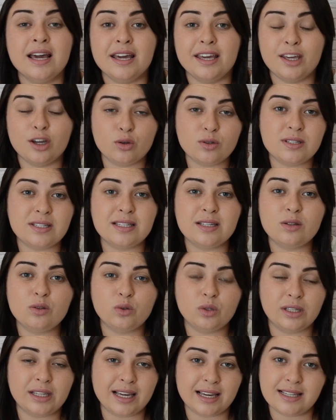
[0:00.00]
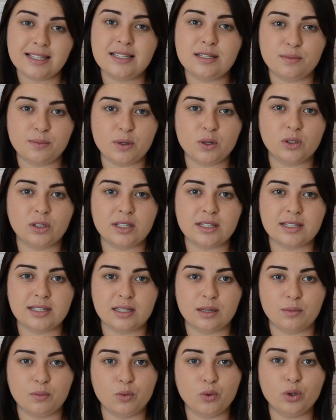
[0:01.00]
E eu sinto que esse meu
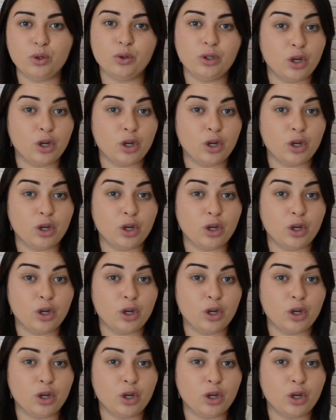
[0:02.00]
testemunho,